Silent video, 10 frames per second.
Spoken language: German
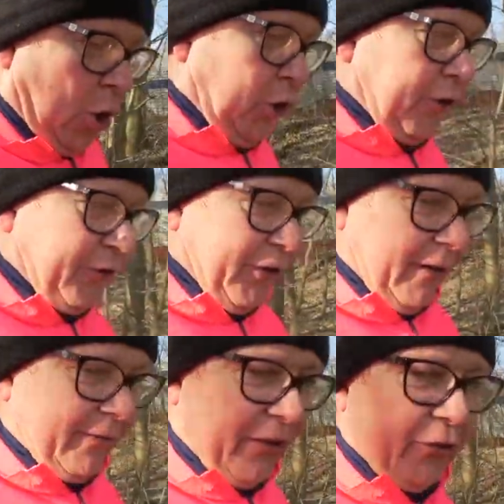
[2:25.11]
Und
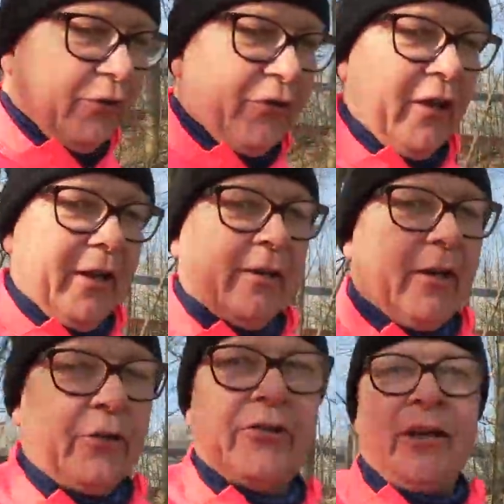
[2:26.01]
äh, was uns äh,
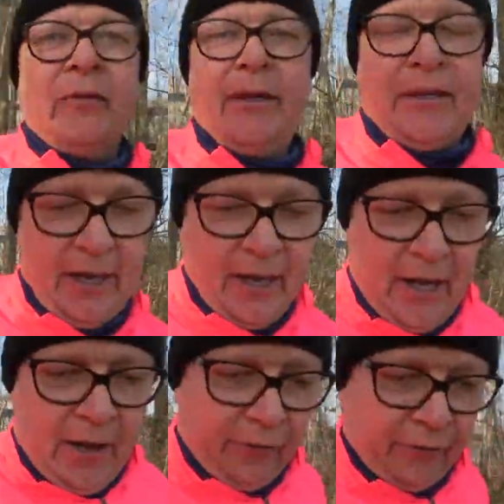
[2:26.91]
Susanne und mich
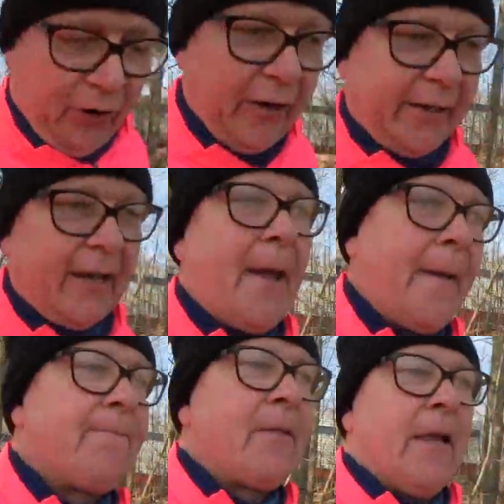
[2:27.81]
völlig
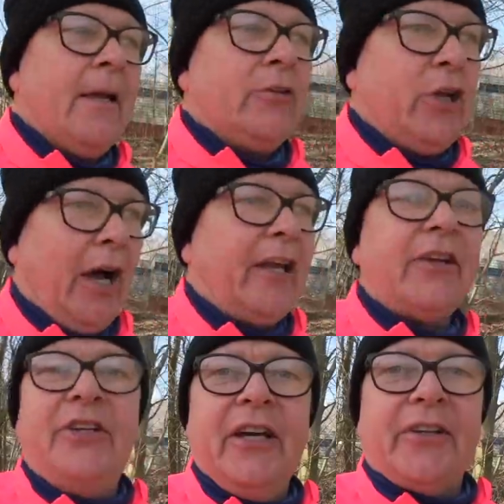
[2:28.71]
ja,
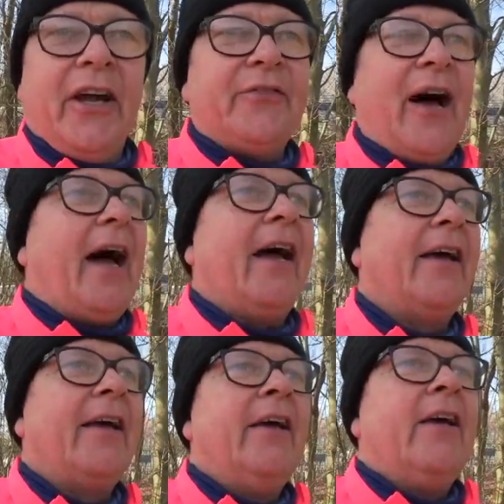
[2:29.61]
irritiert hat, war,
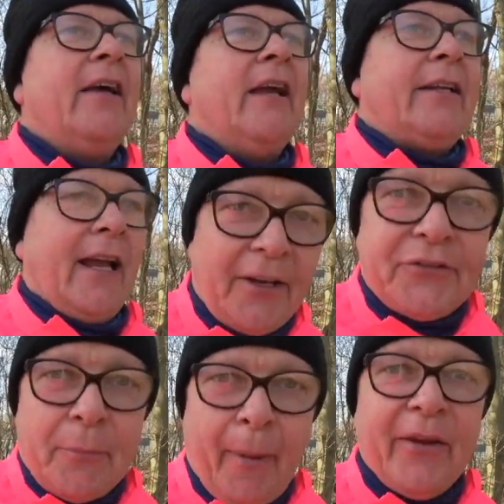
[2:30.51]
der
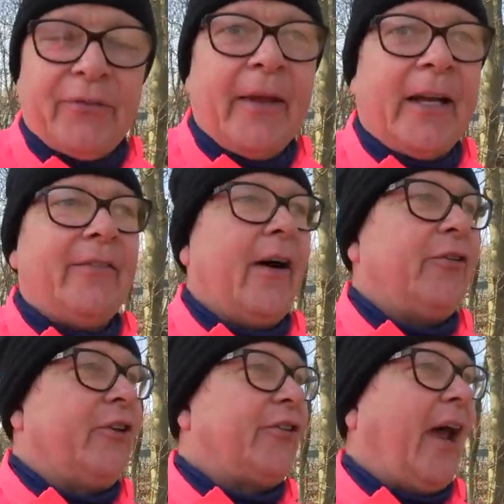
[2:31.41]
letzte Pacemaker war
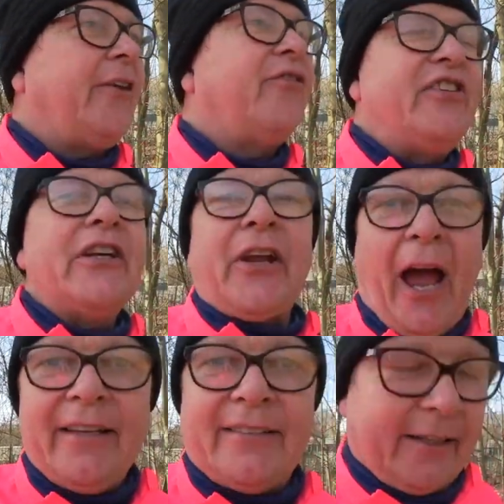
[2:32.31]
für die Zeit
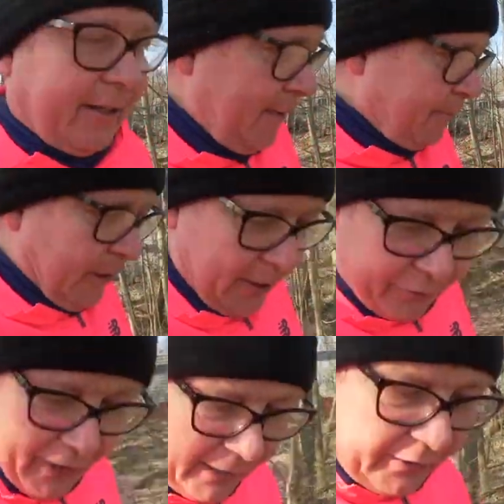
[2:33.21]
4.30.
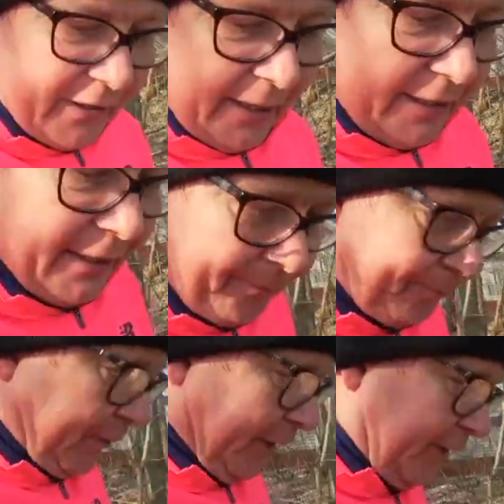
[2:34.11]
Für alle diejenigen,
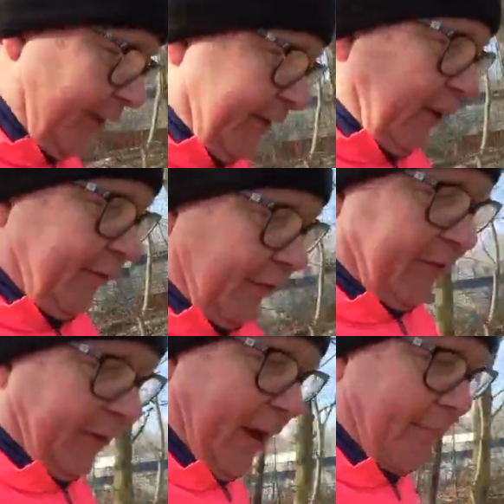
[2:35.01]
die nicht genau
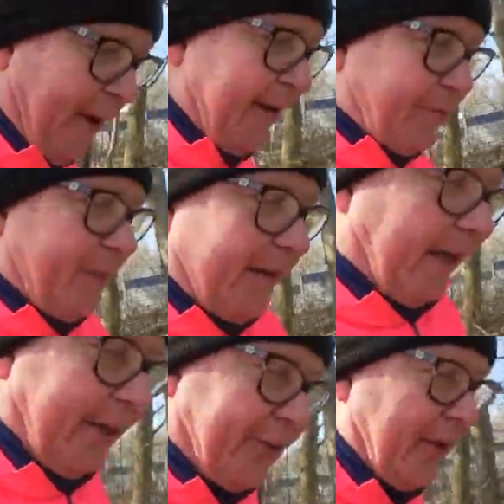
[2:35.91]
wissen, was ein
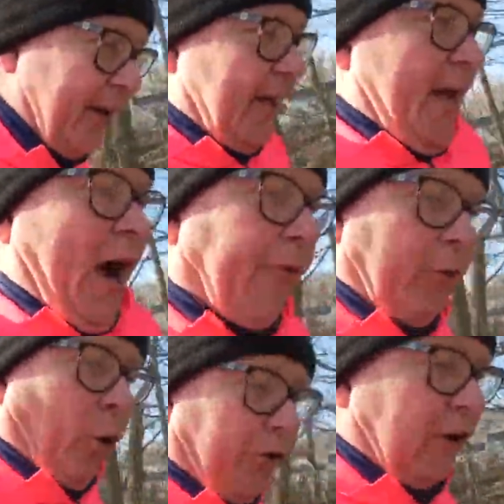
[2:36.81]
Pacemaker ist, auf
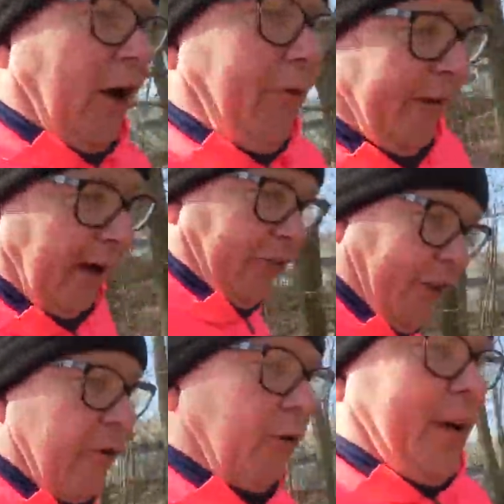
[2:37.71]
großen
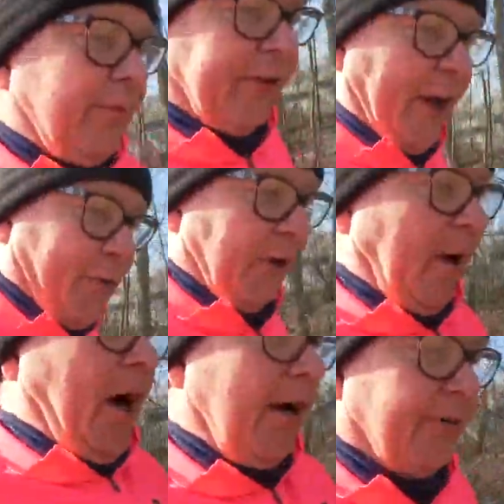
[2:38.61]
Laufveranstaltungen gibt es also
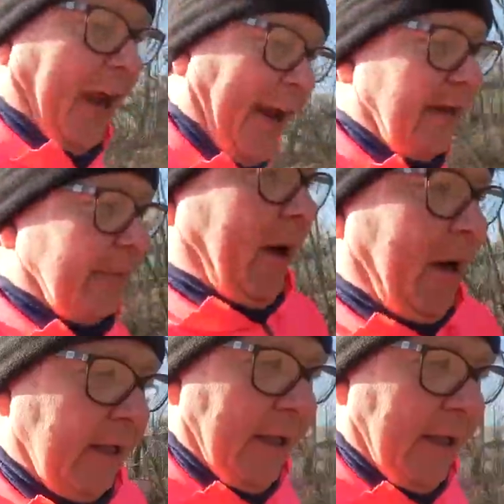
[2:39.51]
immer Teilnehmer,